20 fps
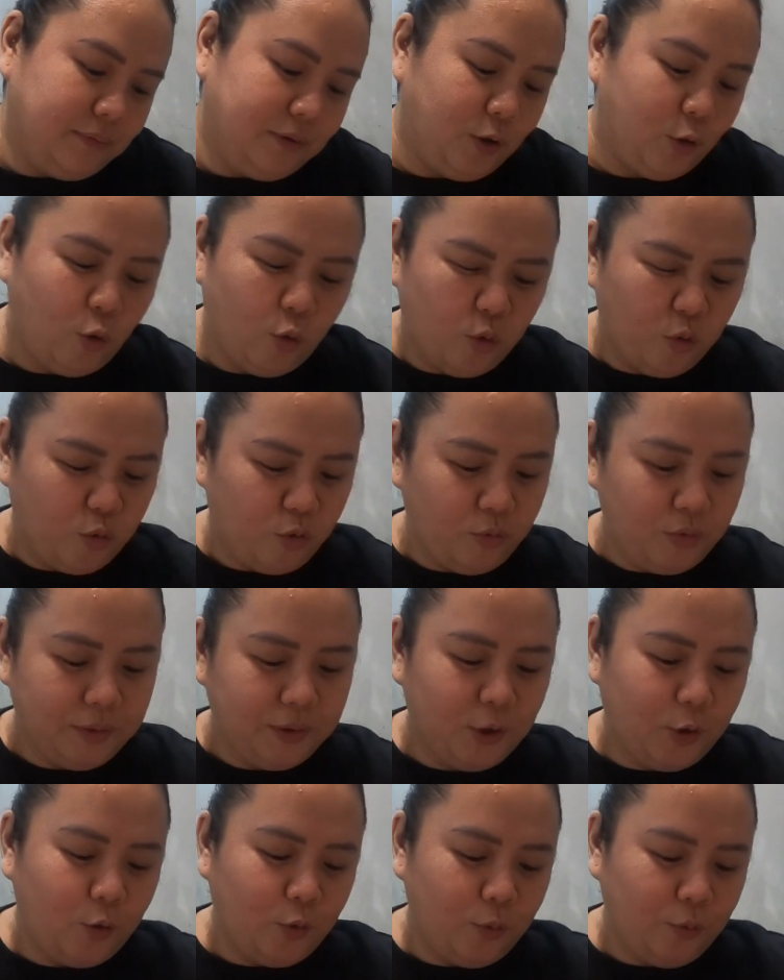Hindi ko...
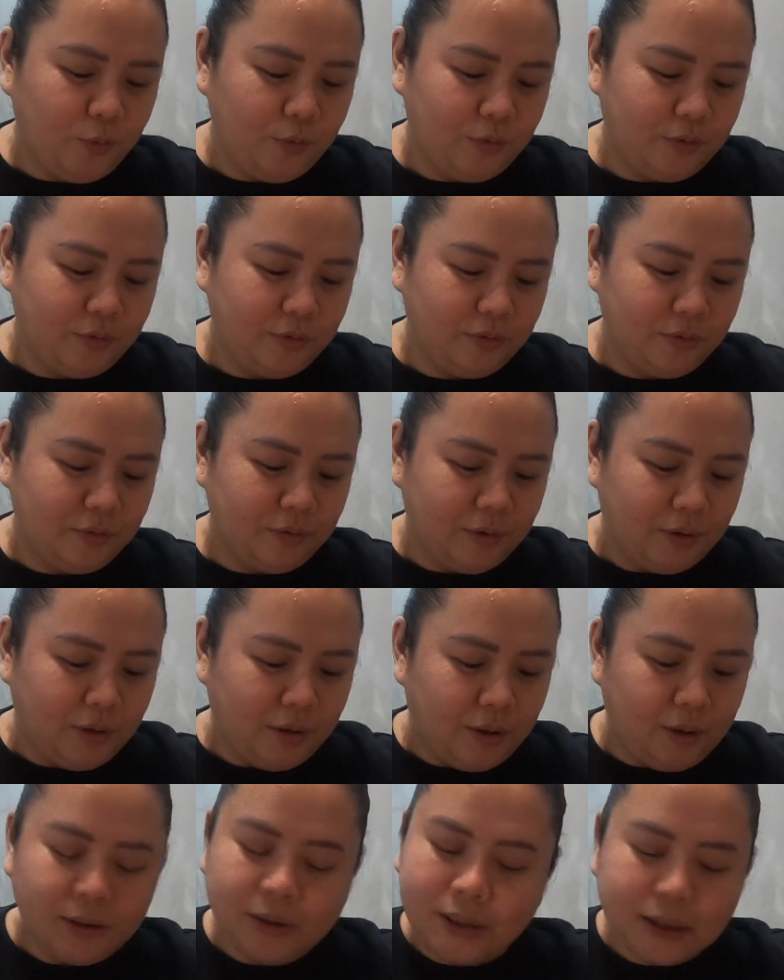Maransa ba? Maransa?
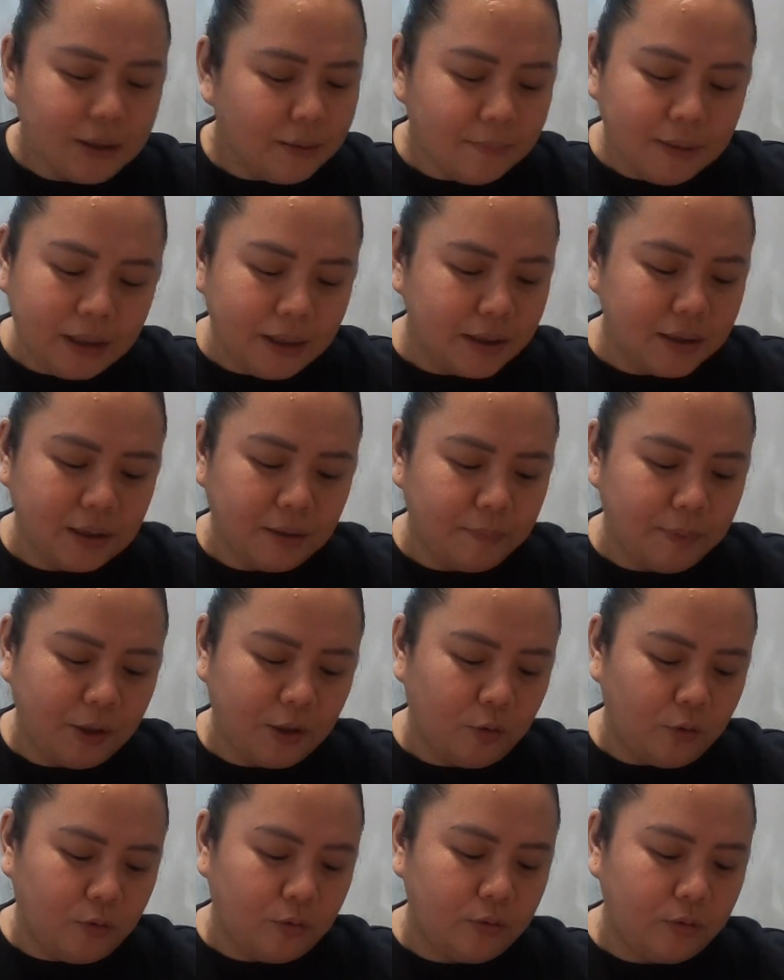Hindi siya maransa
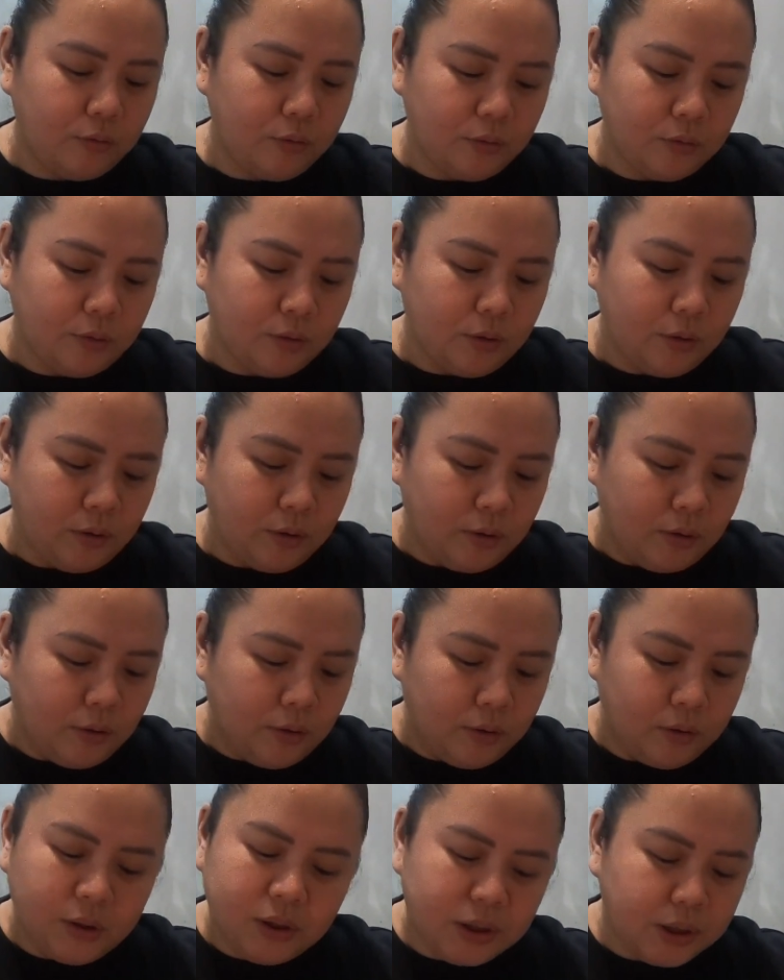pero
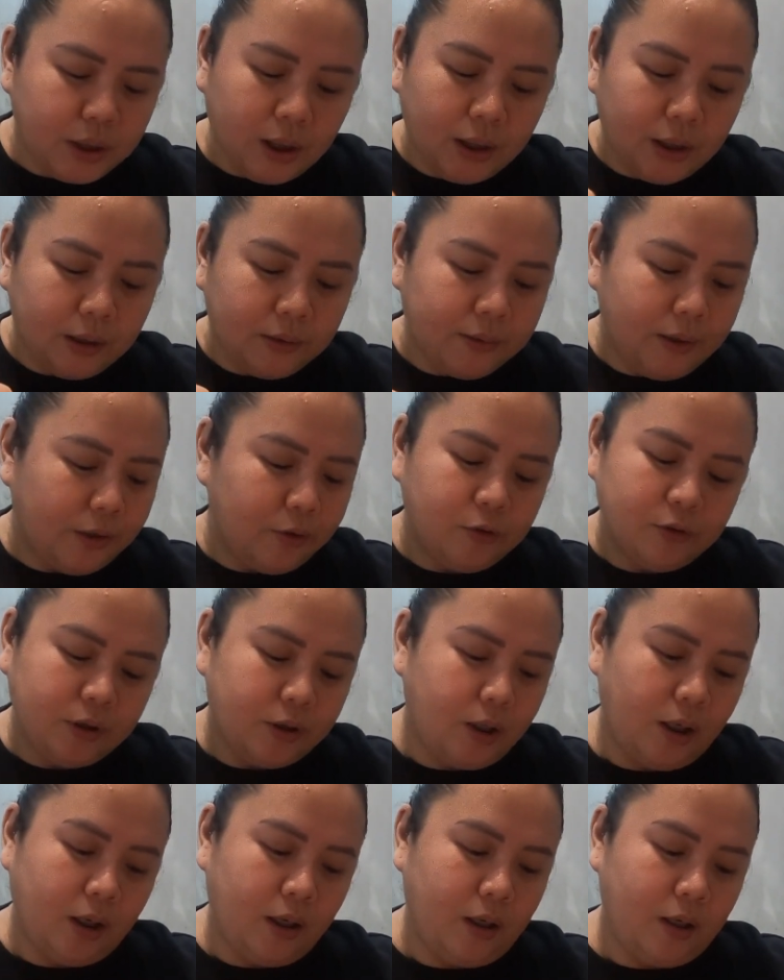hindi siya
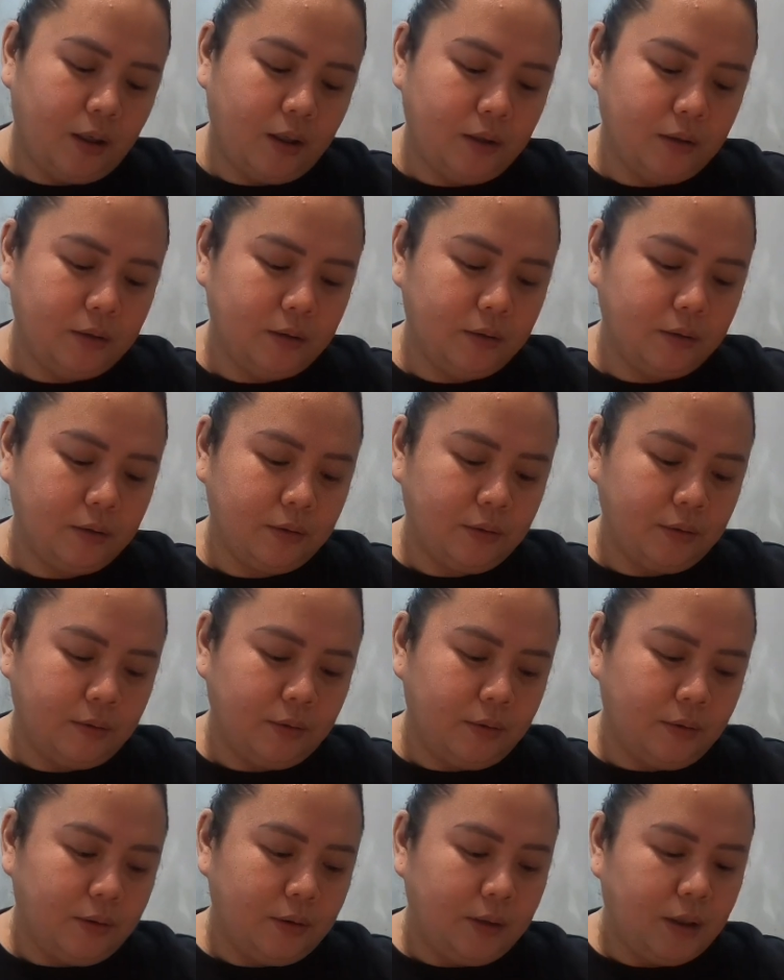ganun ka
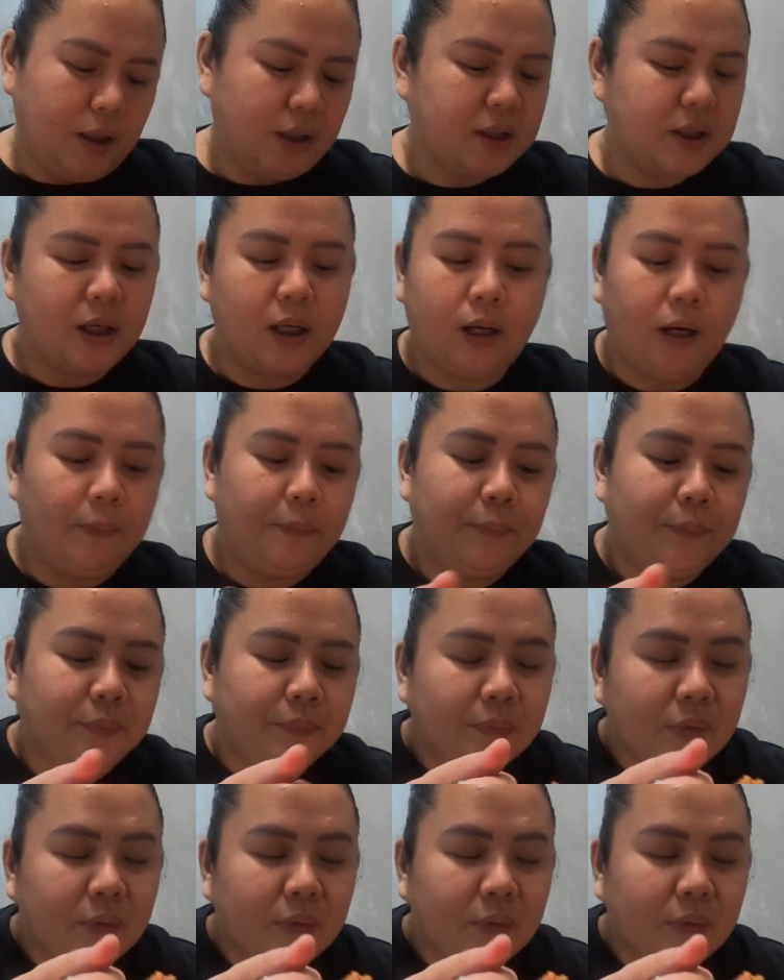kasarap.